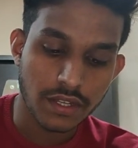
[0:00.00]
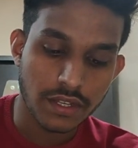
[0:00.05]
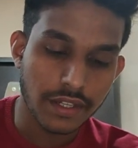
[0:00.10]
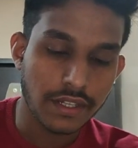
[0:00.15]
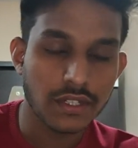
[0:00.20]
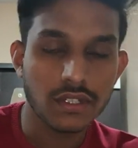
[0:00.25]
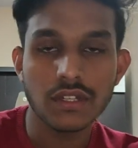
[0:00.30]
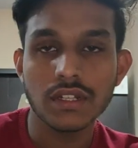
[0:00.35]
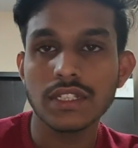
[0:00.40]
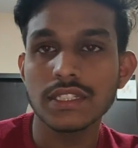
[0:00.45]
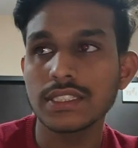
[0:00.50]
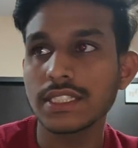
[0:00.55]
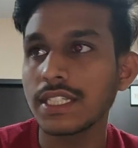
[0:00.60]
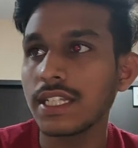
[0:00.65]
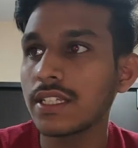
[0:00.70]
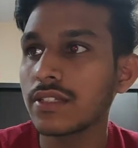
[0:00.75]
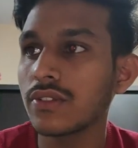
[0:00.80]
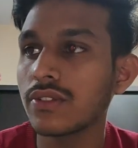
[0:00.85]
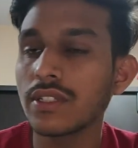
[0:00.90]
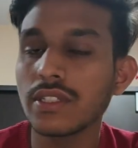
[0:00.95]
इंडोर इसके
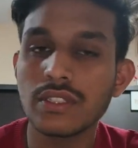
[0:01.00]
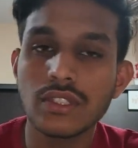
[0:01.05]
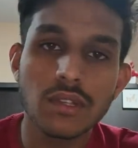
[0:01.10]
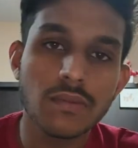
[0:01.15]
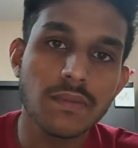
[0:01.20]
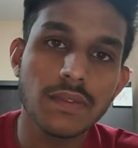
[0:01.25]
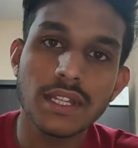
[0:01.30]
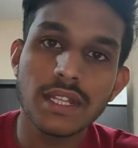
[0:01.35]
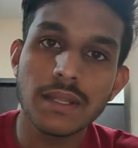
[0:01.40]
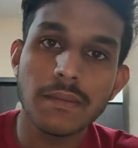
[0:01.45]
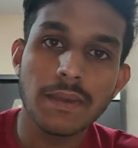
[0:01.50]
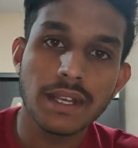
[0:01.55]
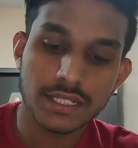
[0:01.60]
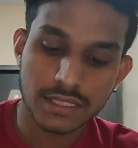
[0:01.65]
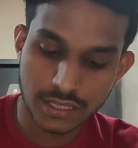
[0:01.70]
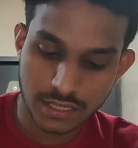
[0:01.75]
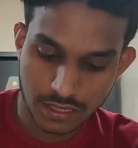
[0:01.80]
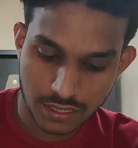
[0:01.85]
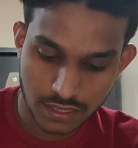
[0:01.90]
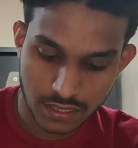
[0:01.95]
लिए क्योंकि जब मैं
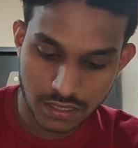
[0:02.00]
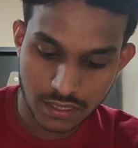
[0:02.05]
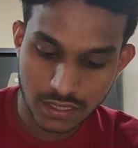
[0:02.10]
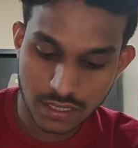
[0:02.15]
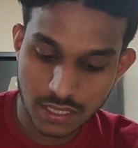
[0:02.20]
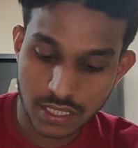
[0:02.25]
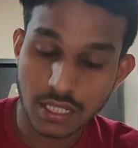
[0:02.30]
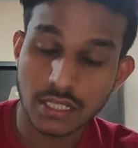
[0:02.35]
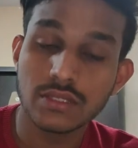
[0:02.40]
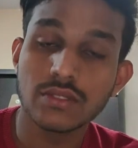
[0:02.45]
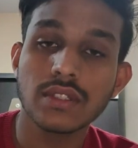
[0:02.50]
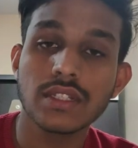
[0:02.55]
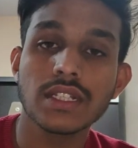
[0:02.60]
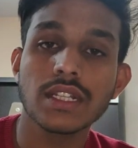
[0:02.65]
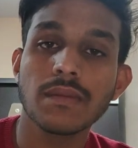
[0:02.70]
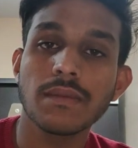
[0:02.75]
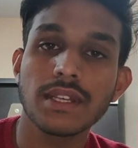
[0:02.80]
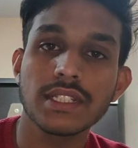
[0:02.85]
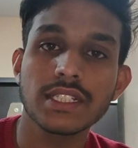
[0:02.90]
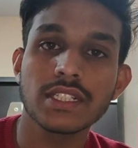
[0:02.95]
नमाज़ जो कि
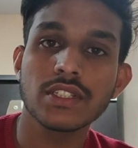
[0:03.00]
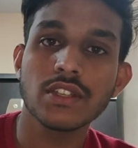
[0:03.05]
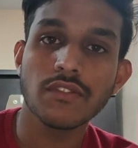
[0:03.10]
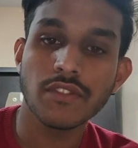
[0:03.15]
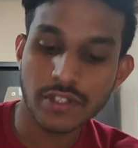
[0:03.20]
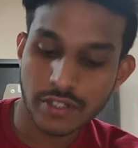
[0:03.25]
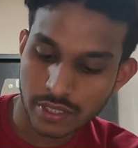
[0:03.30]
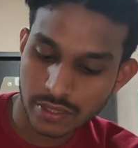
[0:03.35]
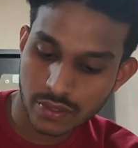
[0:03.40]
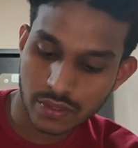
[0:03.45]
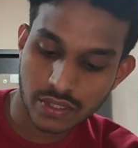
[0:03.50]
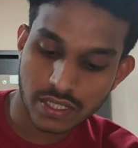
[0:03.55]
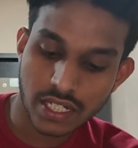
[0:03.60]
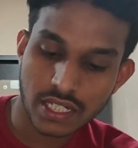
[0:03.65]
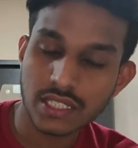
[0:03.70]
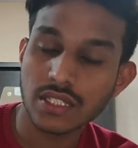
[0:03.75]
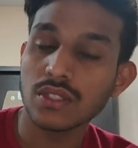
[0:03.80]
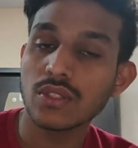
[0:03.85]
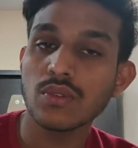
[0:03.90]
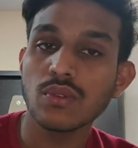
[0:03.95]
नमाज की जब वीडियो शूट
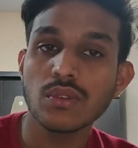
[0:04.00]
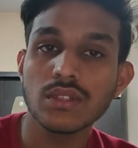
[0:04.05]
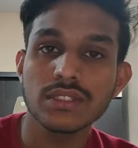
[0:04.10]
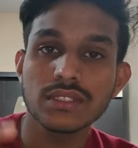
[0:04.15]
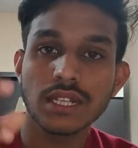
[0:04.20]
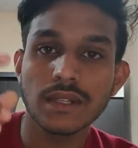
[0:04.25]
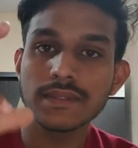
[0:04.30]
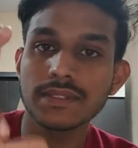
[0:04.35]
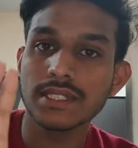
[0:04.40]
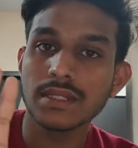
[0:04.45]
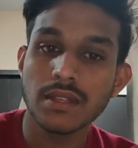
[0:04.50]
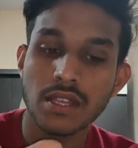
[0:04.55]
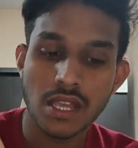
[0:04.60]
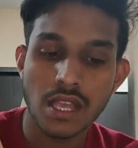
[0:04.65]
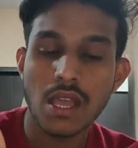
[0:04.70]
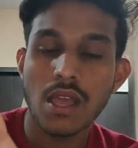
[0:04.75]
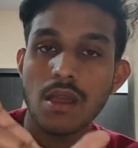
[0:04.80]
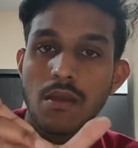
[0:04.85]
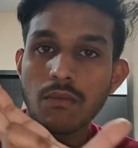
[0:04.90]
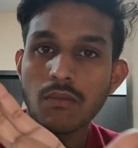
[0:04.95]
करता तो वो हिसाब से
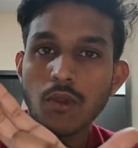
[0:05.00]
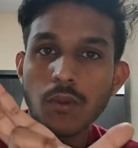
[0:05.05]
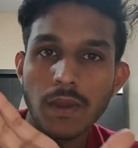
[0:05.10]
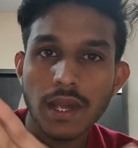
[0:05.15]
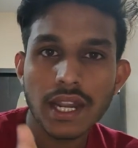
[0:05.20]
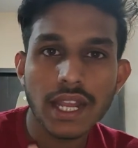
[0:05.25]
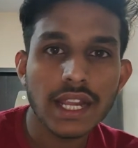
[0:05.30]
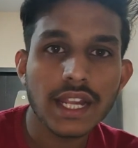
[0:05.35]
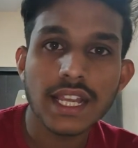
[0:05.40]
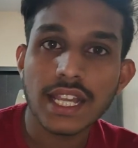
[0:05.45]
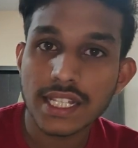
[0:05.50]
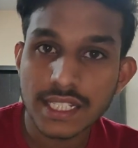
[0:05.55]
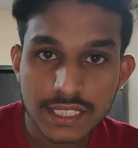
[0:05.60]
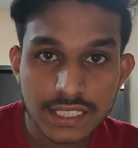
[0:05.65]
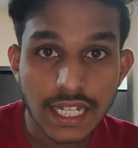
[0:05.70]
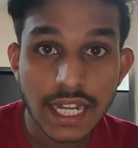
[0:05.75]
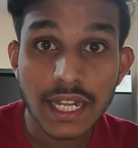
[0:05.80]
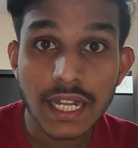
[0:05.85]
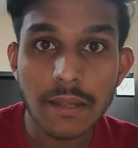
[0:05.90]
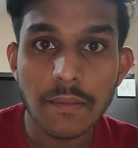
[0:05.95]
मोबाइल रखने का
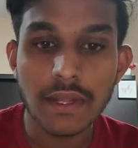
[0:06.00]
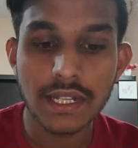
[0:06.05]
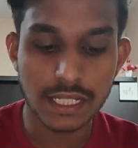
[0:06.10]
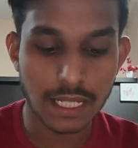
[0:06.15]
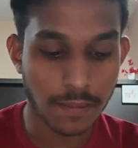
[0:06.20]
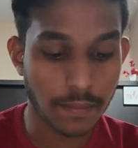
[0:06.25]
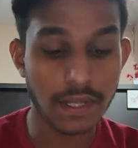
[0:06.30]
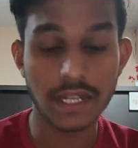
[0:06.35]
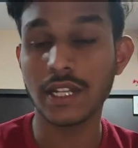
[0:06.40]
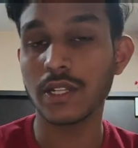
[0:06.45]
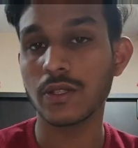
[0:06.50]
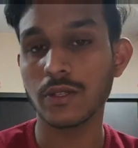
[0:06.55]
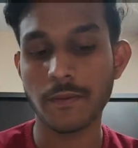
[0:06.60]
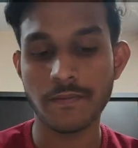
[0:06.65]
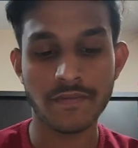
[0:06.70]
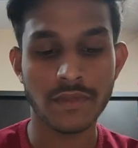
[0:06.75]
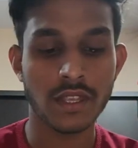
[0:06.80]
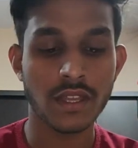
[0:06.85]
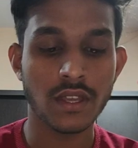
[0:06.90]
स्टैंड नहीं मिलता पहले तो